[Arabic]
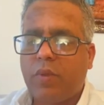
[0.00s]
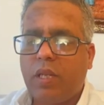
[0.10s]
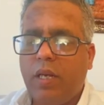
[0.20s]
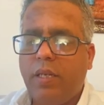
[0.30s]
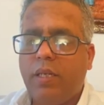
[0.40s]

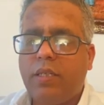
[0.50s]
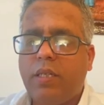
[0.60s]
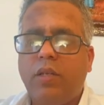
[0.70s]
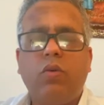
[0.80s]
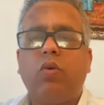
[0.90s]
يعني
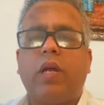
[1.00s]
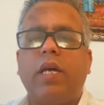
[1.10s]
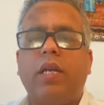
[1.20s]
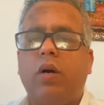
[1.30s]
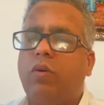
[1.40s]
الانسان يقول
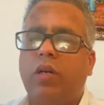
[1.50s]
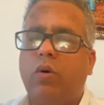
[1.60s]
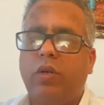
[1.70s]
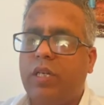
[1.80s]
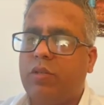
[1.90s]
خير او
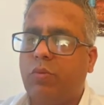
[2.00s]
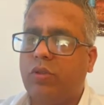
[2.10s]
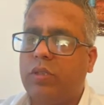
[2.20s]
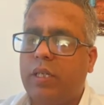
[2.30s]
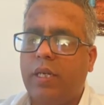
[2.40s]
او
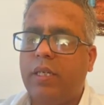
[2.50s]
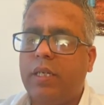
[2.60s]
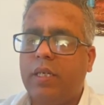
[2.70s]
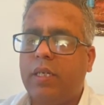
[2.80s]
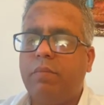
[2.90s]
ليصمت
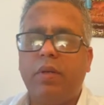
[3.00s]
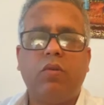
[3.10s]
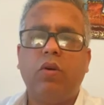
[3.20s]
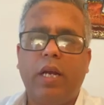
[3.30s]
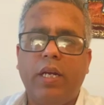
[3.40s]
يعني اما
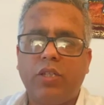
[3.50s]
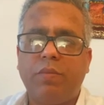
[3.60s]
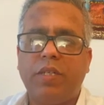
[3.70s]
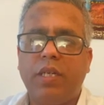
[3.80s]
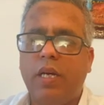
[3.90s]
يقول حاجه
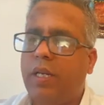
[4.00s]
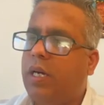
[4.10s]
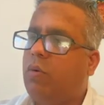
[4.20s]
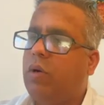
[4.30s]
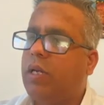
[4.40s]

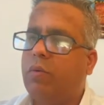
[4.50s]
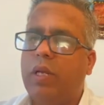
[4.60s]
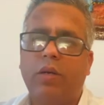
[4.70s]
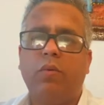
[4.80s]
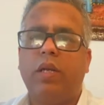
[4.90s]
مزيانه ولا
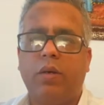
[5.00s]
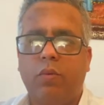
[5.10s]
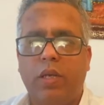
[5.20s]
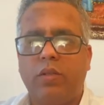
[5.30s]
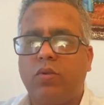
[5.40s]
ولا ولا,
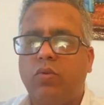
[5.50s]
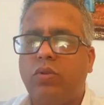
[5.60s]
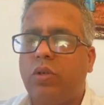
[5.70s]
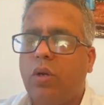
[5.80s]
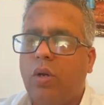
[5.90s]
ولا
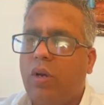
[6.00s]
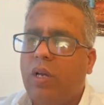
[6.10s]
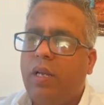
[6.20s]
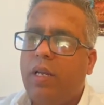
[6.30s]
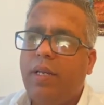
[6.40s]
يسكت
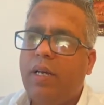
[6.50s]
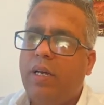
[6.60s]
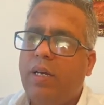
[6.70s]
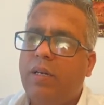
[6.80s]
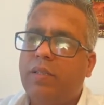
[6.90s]

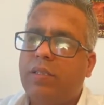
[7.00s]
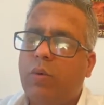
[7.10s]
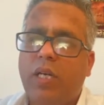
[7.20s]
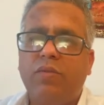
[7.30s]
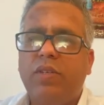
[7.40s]
لان حتى
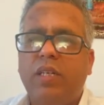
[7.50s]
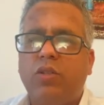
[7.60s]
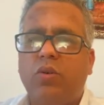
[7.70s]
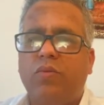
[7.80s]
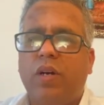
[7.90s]
واحد فينا
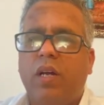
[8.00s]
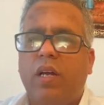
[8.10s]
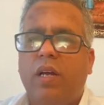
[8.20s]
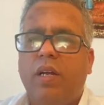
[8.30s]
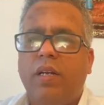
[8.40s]
شوف
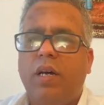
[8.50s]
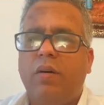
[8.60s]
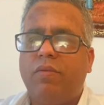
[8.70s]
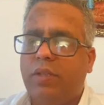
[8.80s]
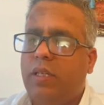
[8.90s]
حنا
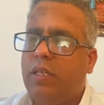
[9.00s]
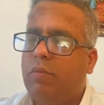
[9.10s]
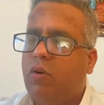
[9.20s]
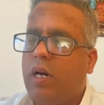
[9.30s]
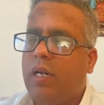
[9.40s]
في الدنيا
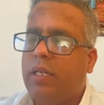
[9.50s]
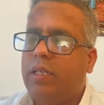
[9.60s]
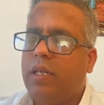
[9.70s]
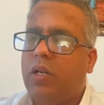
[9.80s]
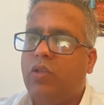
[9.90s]

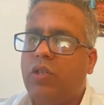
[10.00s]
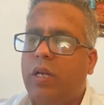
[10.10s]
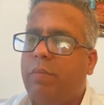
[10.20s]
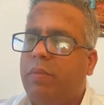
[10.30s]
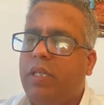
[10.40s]
معرضين
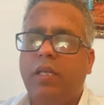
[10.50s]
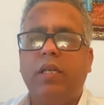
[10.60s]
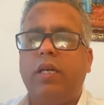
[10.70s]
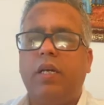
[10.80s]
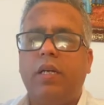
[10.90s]

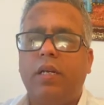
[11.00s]
لجميع